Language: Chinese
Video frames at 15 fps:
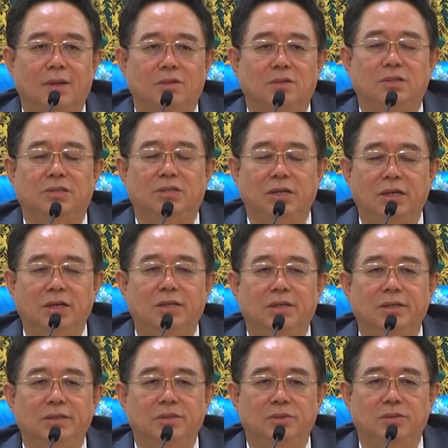所以这个
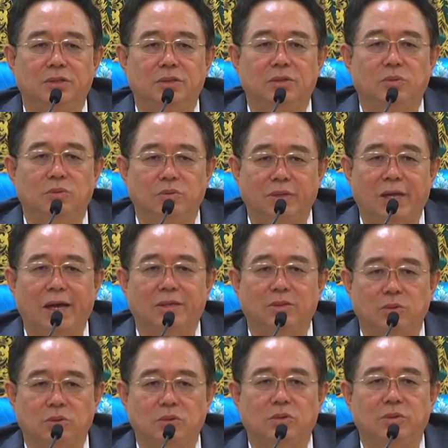呢，就是古代
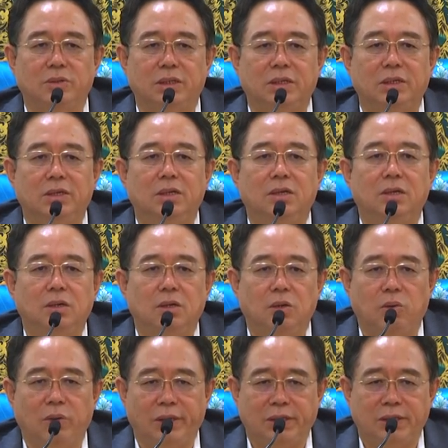所说的
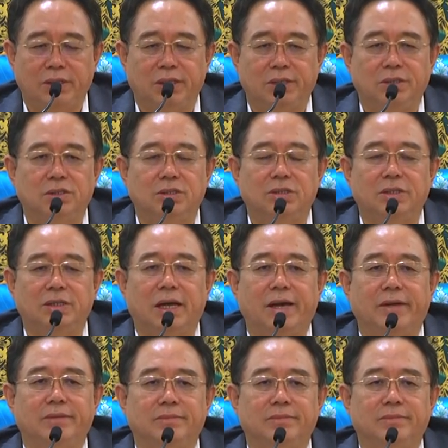鬼神事件。